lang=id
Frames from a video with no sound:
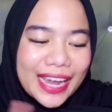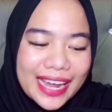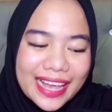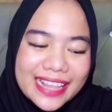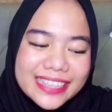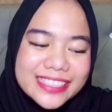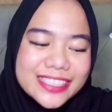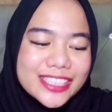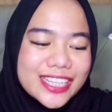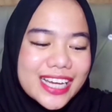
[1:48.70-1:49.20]
oke
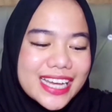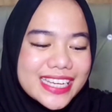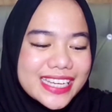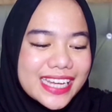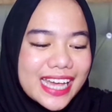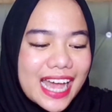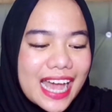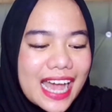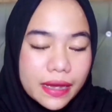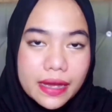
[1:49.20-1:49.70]
langsung
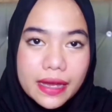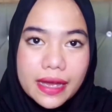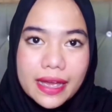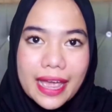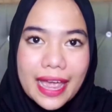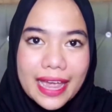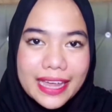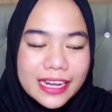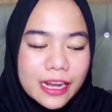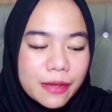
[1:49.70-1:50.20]
aja uh,
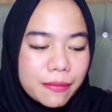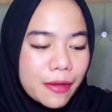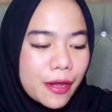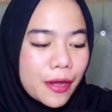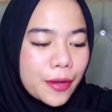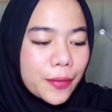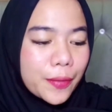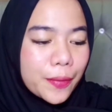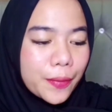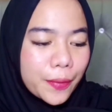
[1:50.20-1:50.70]
hai
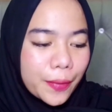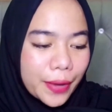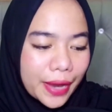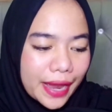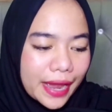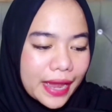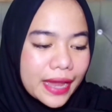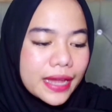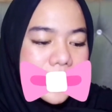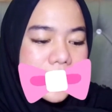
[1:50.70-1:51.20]
nama
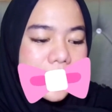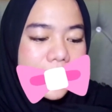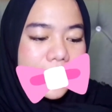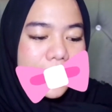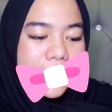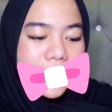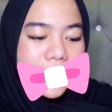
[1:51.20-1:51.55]
gue